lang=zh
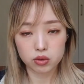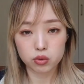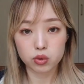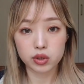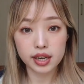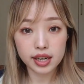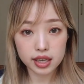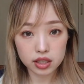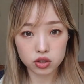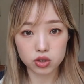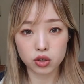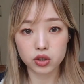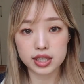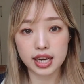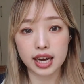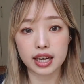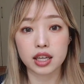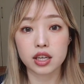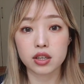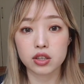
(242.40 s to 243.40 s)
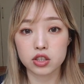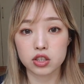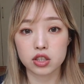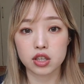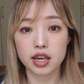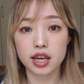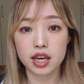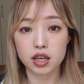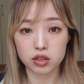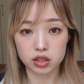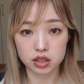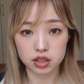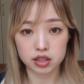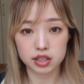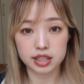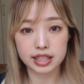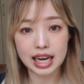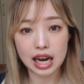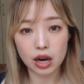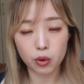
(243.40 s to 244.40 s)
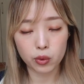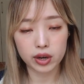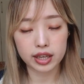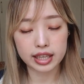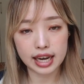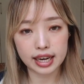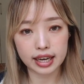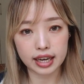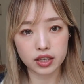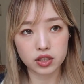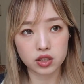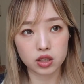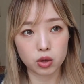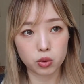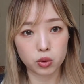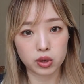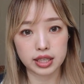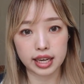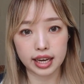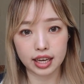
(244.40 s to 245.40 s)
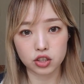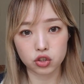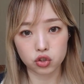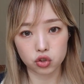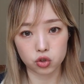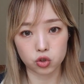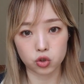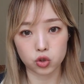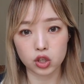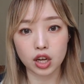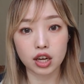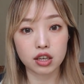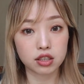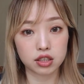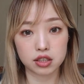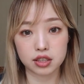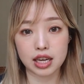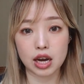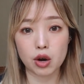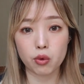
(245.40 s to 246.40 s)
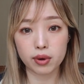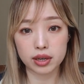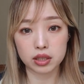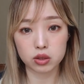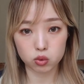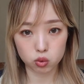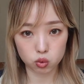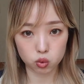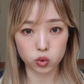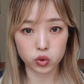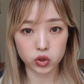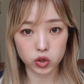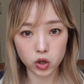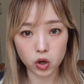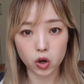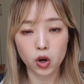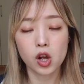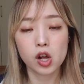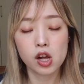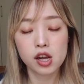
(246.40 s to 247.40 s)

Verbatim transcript: 我那个时候查到的资料呢，价位大概是落在十到十三万左右，